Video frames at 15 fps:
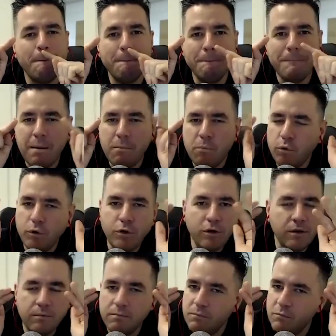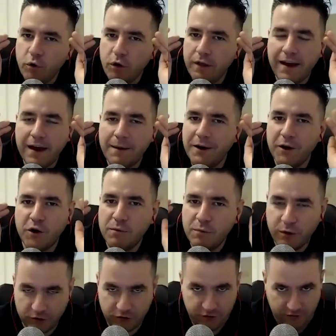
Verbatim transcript: va muy, muy de la mano con vos.